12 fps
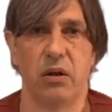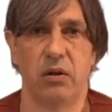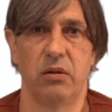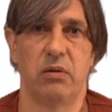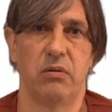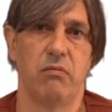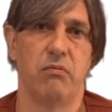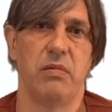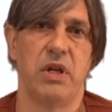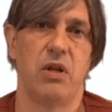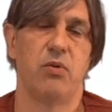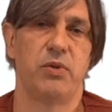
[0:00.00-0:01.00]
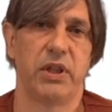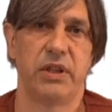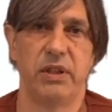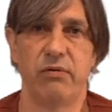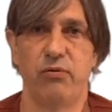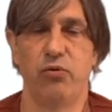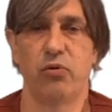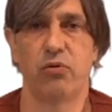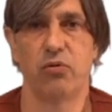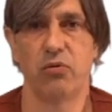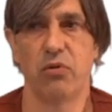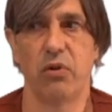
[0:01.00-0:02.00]
Euh, mais l'objectif du
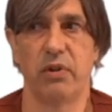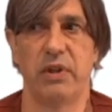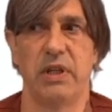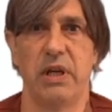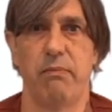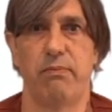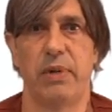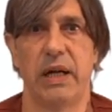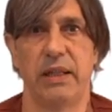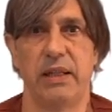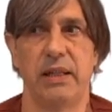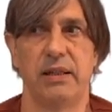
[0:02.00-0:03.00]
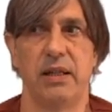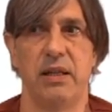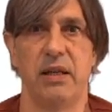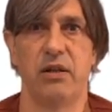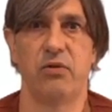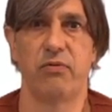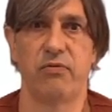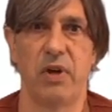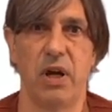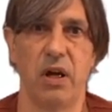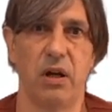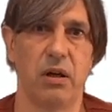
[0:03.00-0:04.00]
cours n'est pas d'essayer de
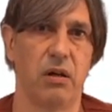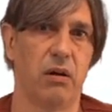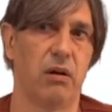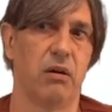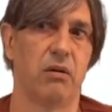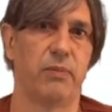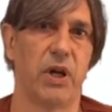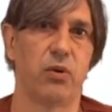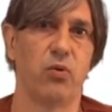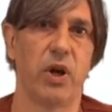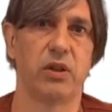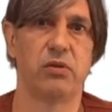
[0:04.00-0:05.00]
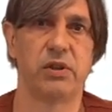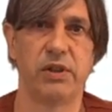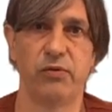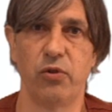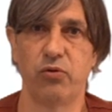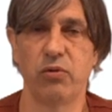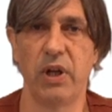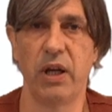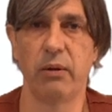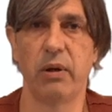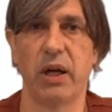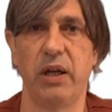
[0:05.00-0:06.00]
faire un parcours exhaustif de toutes les
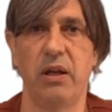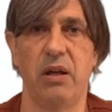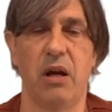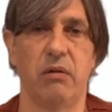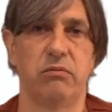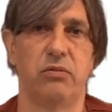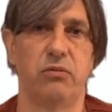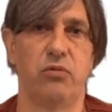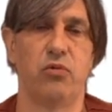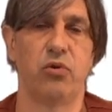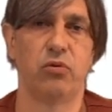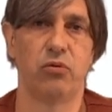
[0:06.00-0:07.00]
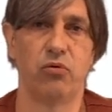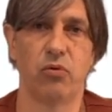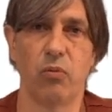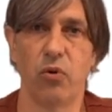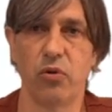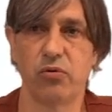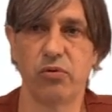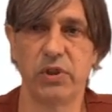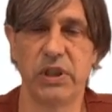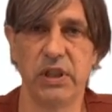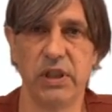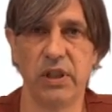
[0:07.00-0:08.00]
librairies. Il y a de nombreux
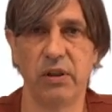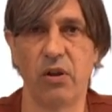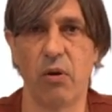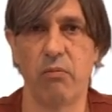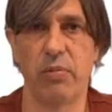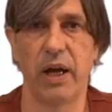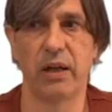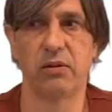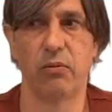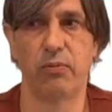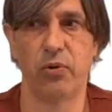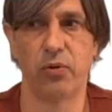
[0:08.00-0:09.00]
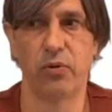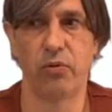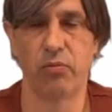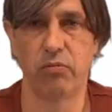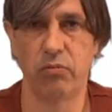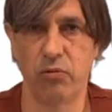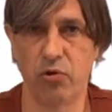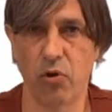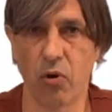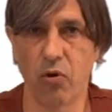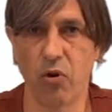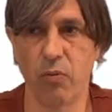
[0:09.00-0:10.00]
outils, comme par exemple
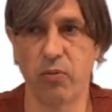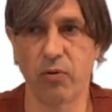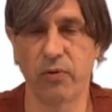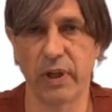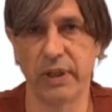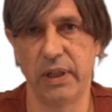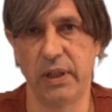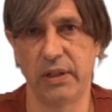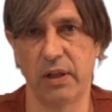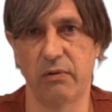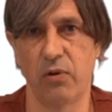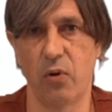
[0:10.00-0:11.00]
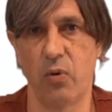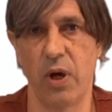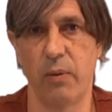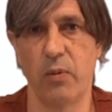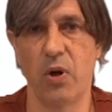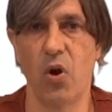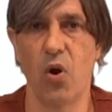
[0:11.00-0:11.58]
Django pour faire des serveurs web,